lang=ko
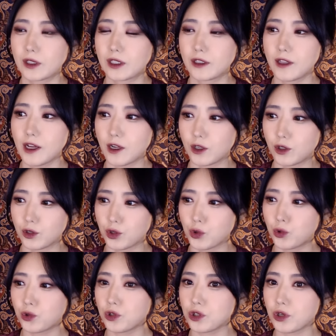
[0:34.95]
그날
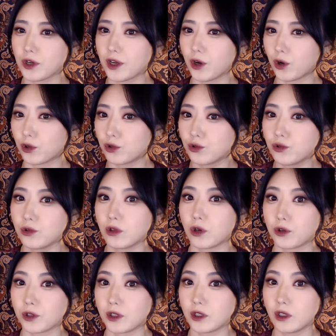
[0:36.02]
요크셔의 어두운
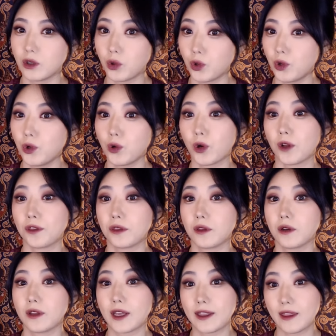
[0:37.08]
거리를 홀로
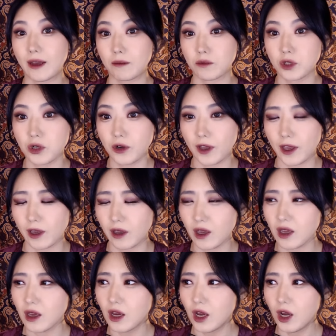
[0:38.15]
걷던 한
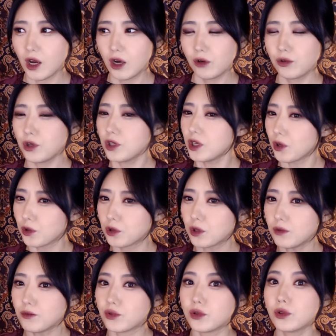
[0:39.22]
남성에게 우연히
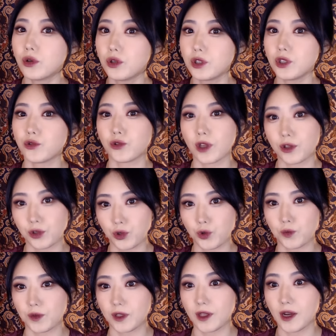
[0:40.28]
어떤 물건이 눈에
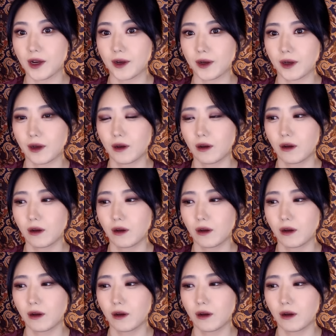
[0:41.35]
들어옵니다.